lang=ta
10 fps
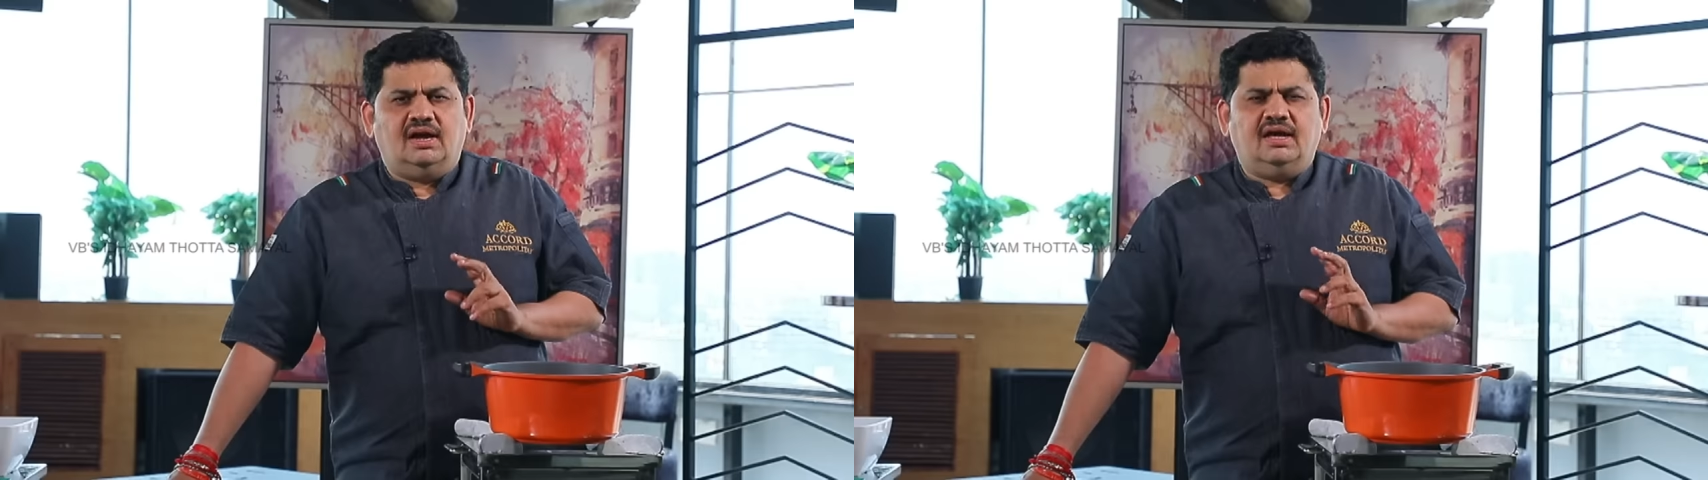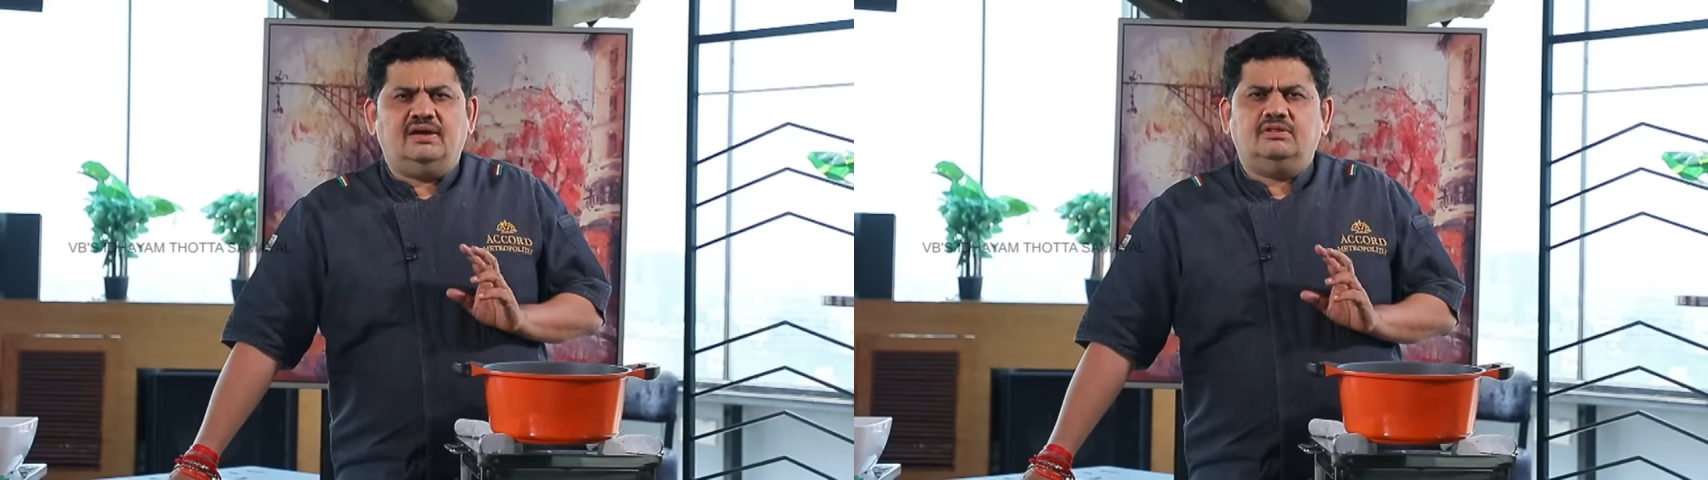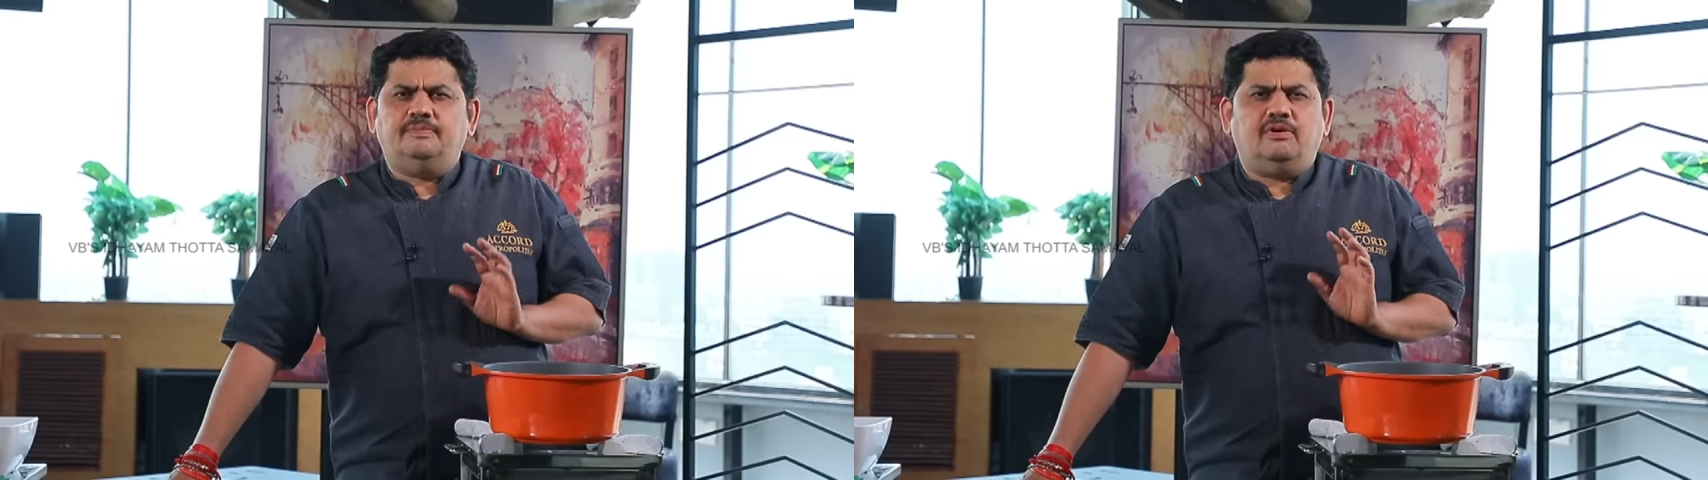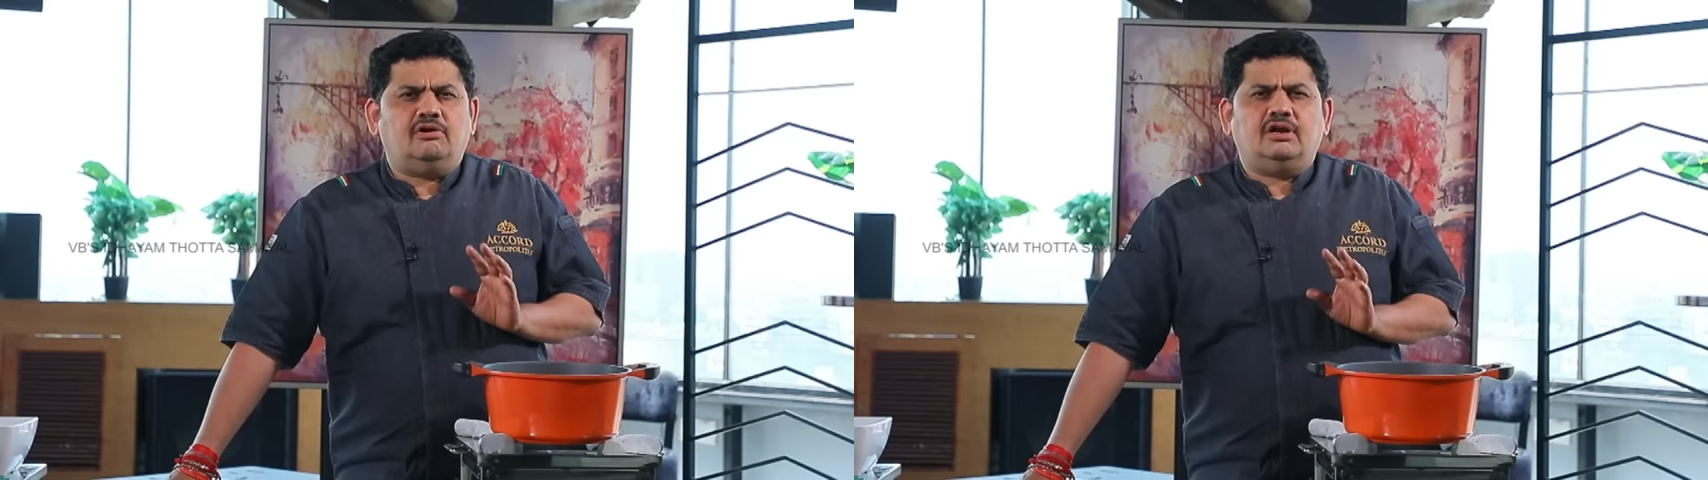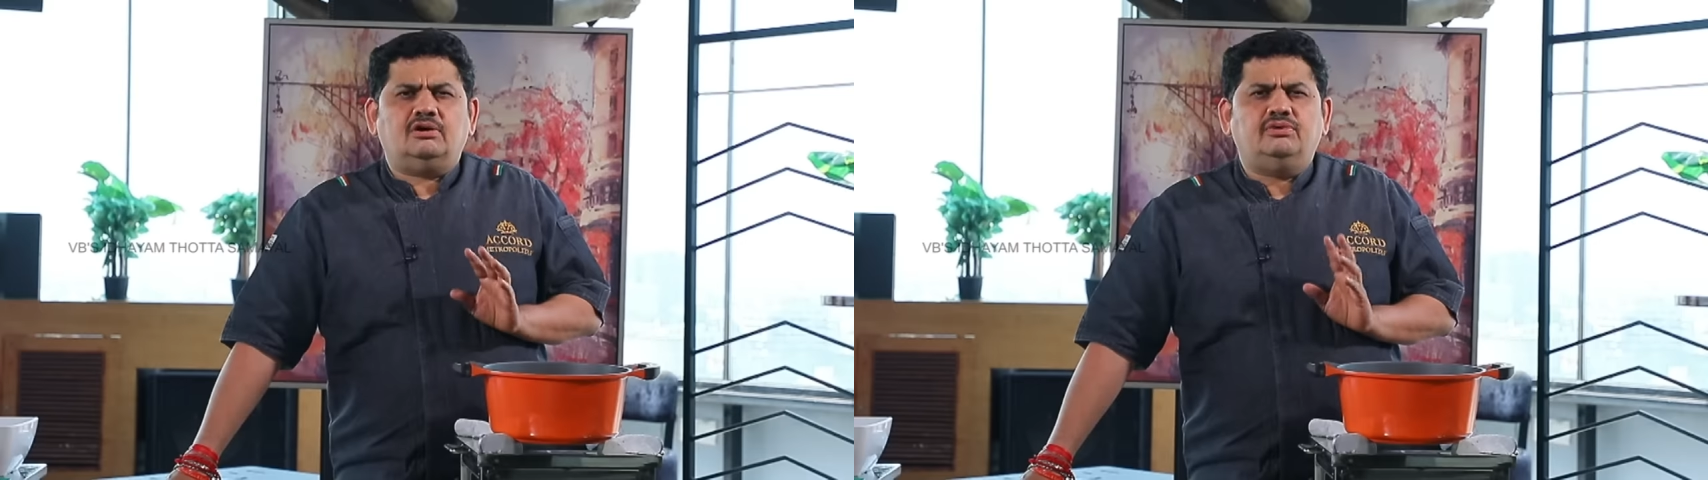ஆனால் வந்து
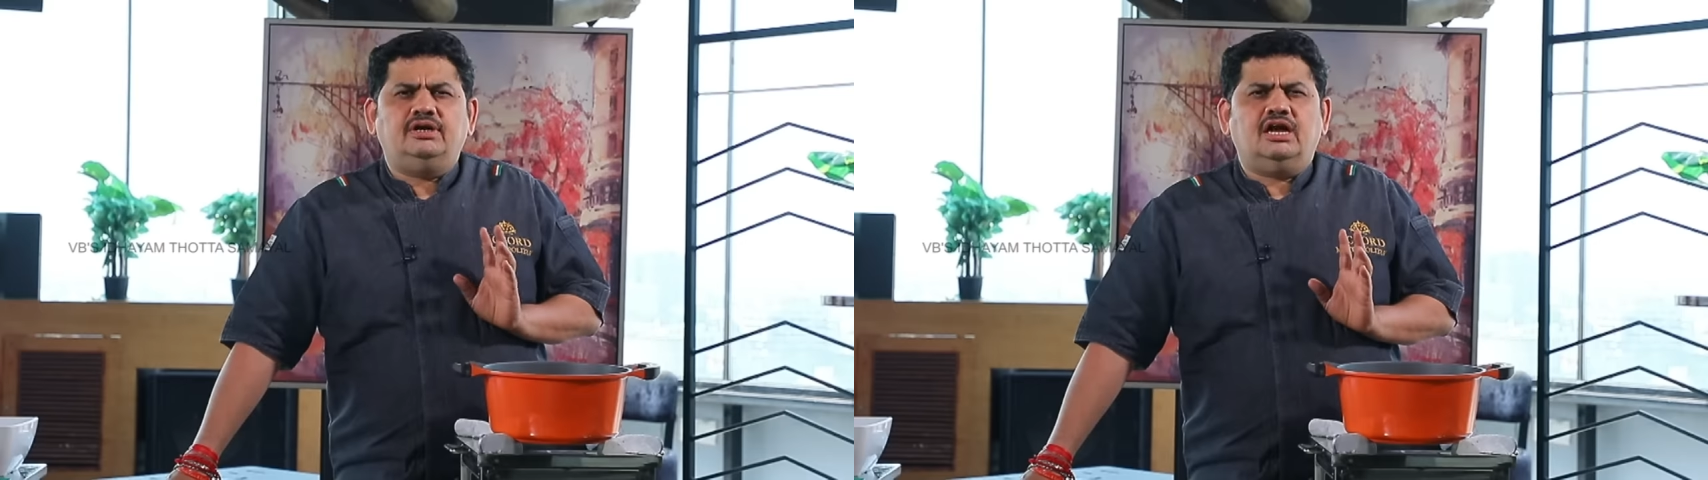பரோட்டாக்கும்